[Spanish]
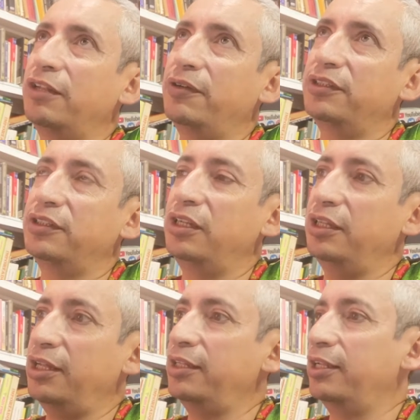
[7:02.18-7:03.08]
la
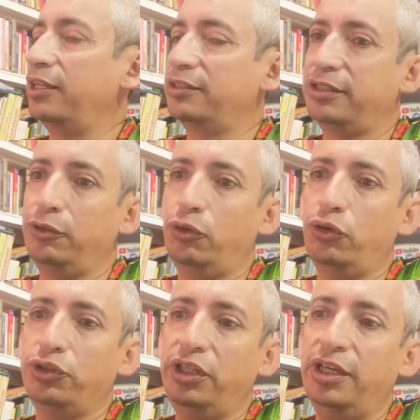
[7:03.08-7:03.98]
facilidad de las
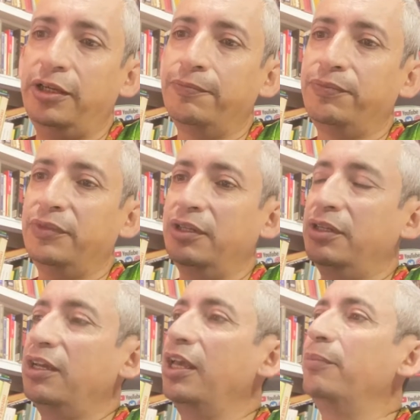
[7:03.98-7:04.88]
tecnología
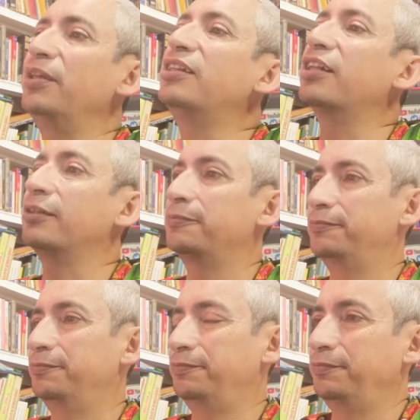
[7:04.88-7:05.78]
evita
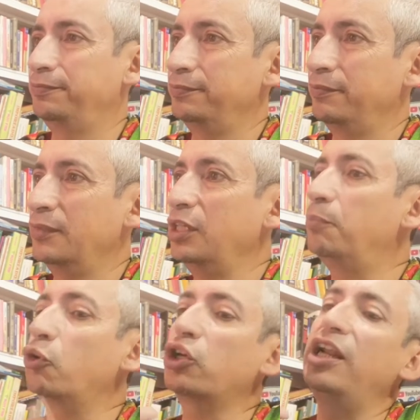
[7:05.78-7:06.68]
y
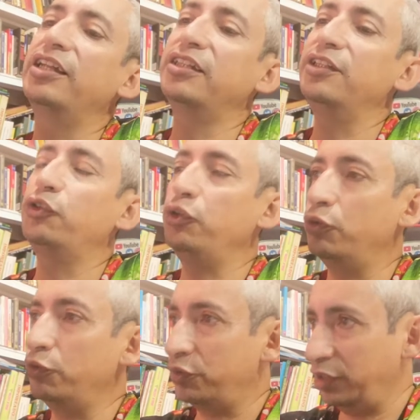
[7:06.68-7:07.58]
porque la
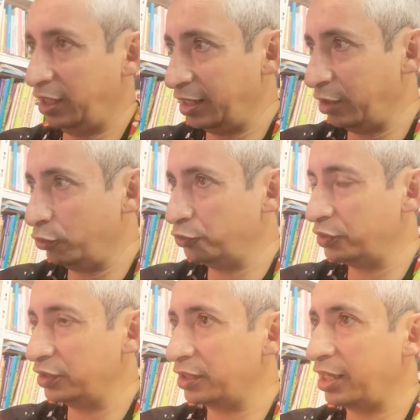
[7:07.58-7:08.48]
atención se queda
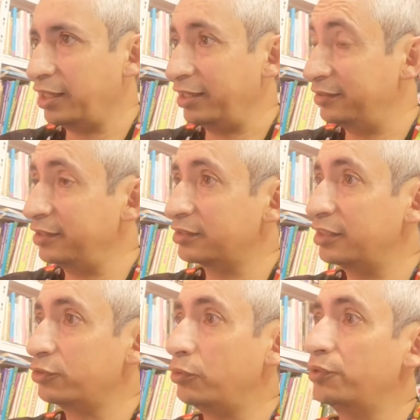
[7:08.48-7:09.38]
concentrada en
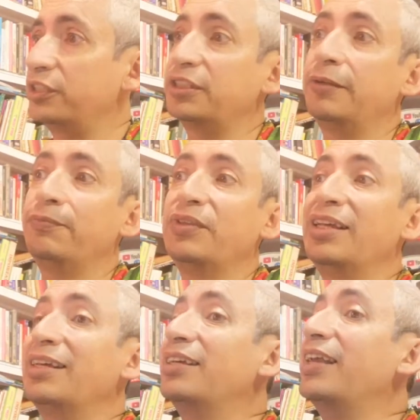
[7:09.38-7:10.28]
ciertas cosas
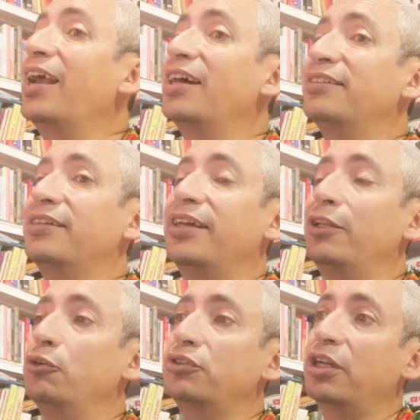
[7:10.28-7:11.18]
que hace
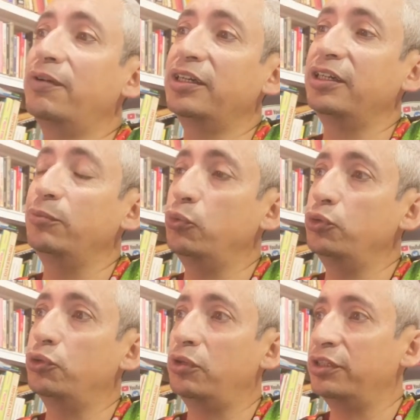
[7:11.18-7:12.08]
que no trabajen
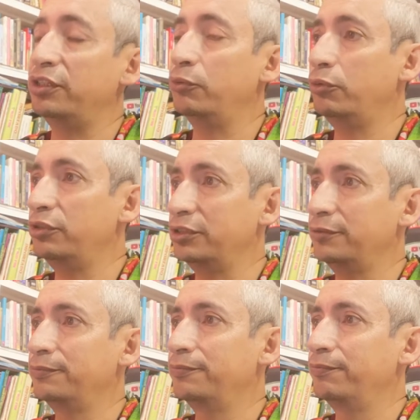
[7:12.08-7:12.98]
mucho las
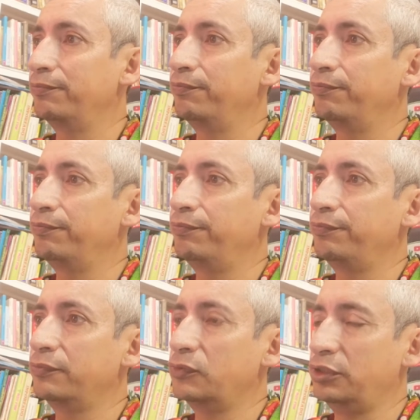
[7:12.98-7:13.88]
neuronas.
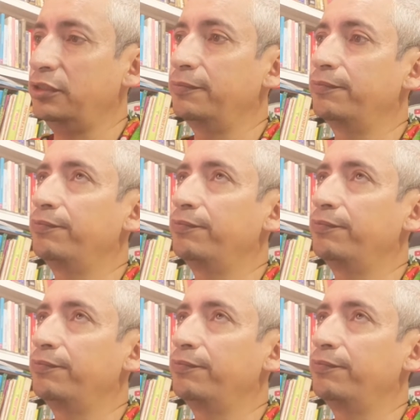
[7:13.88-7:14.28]
¿Sí?